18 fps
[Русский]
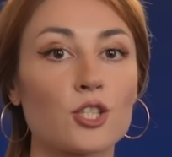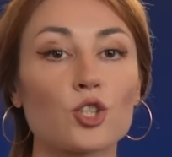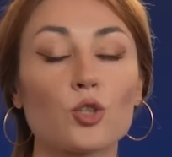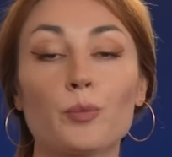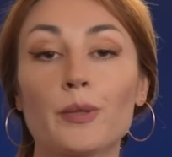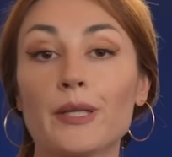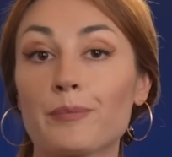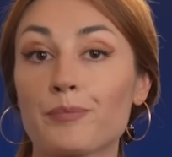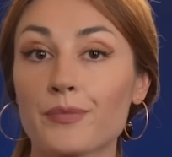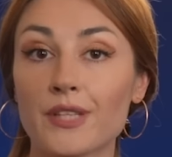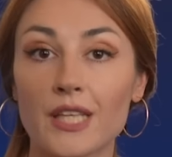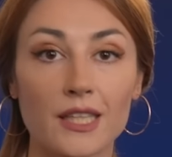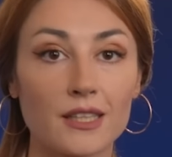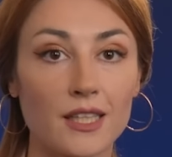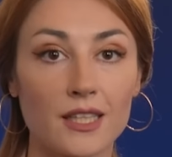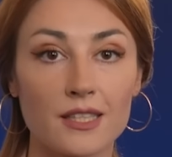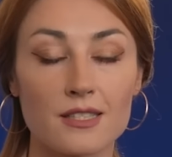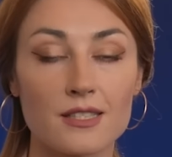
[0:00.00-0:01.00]
чтобы ни
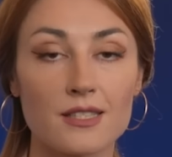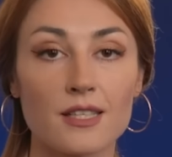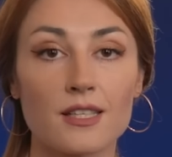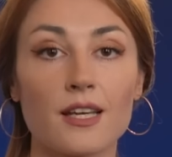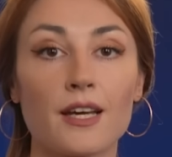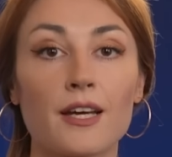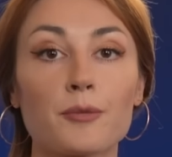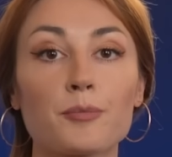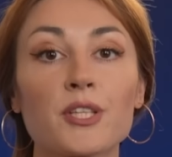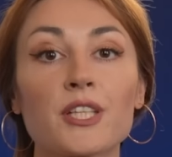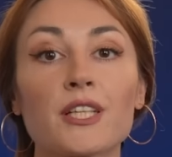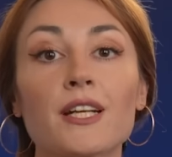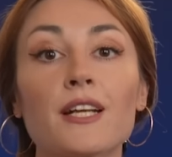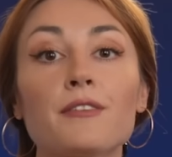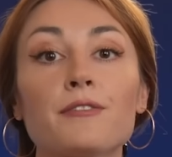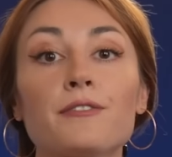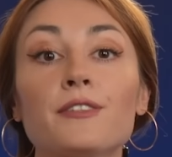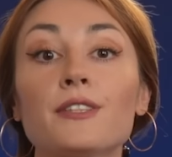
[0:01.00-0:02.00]
одна из целей армии
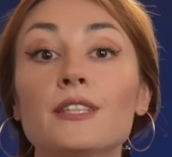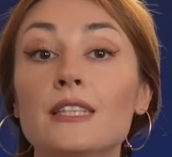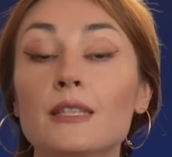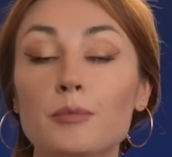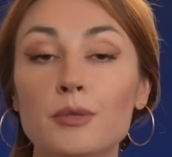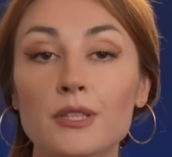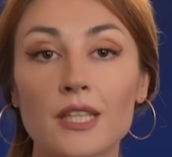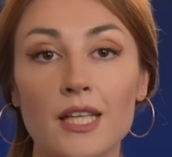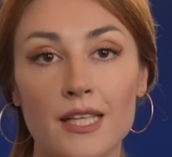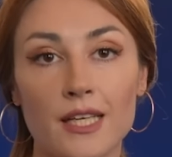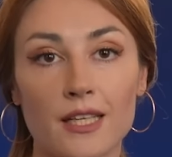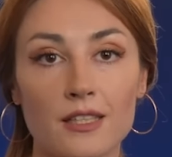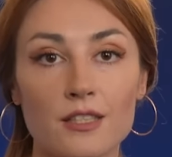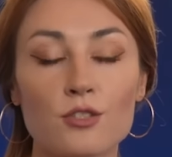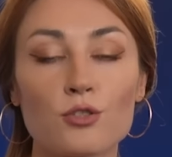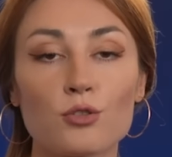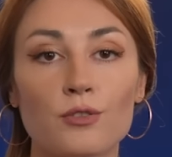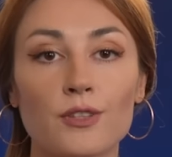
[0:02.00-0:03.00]
РФ не была
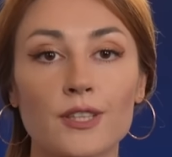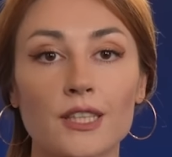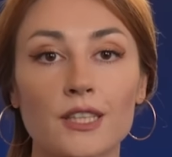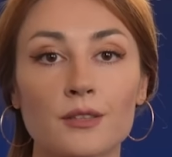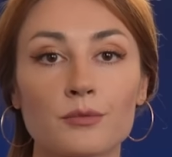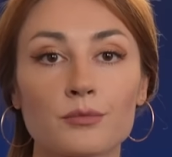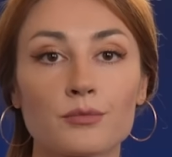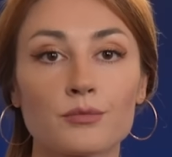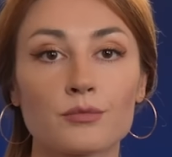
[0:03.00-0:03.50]
реализована.